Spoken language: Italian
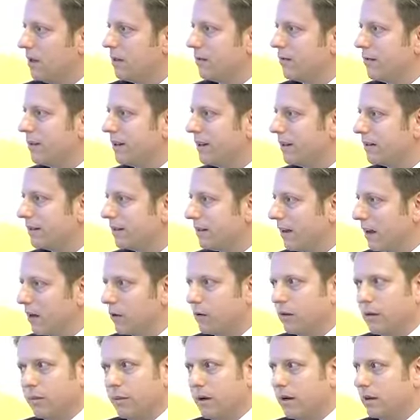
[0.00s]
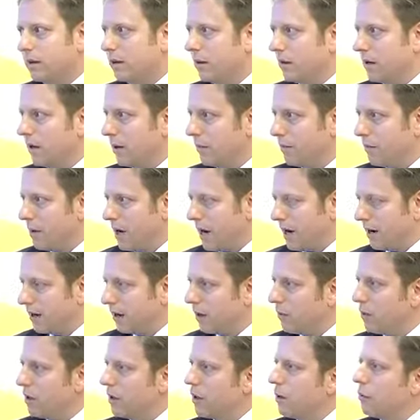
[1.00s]
finanziario da parte delle
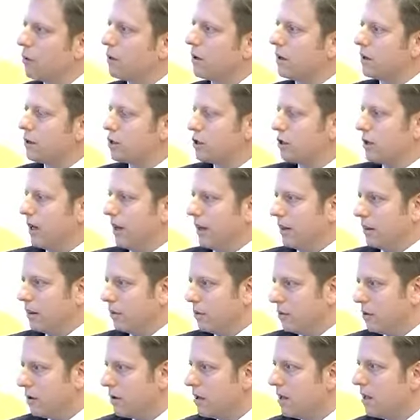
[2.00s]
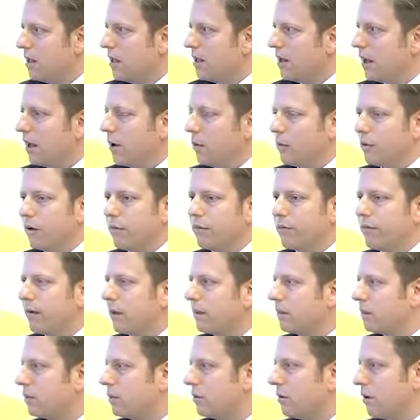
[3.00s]
banche, quindi è un crescendo, è un
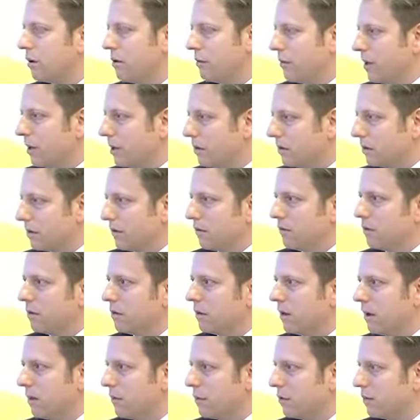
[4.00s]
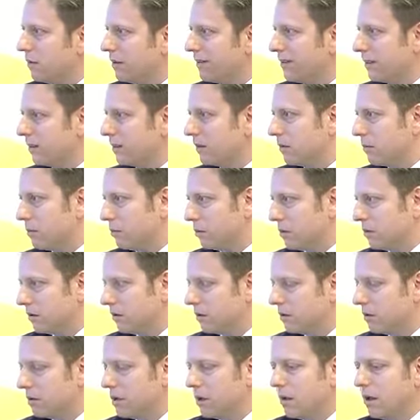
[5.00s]
effetto domino, se vogliamo,
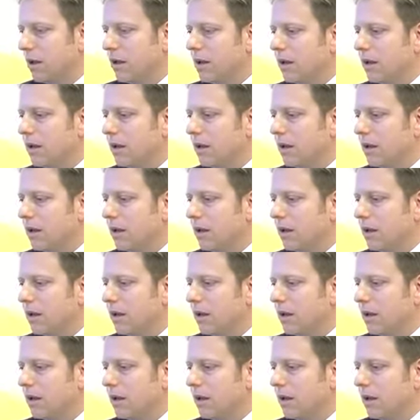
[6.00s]
disastroso,